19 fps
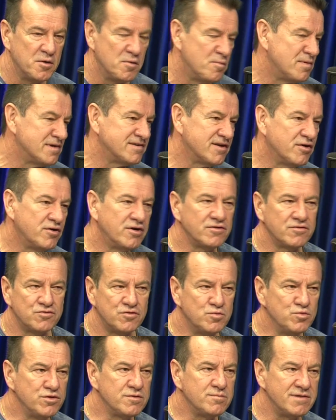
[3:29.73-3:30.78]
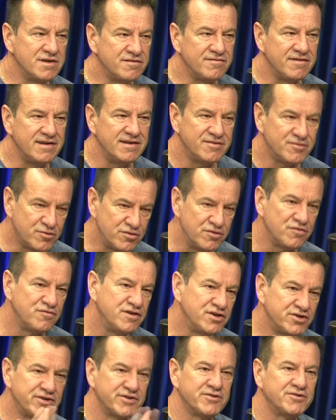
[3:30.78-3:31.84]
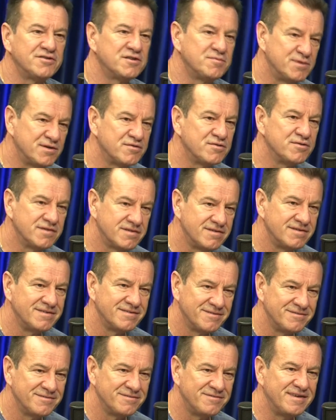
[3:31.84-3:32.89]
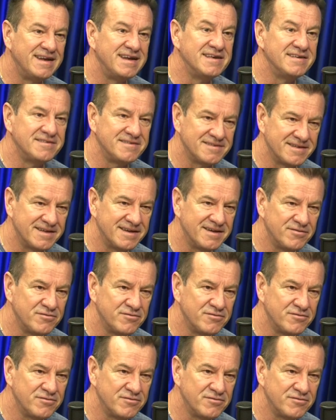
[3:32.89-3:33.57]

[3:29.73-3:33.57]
Mas agora eu sou muito mais feliz quando eu vejo as outras pessoas felizes, né?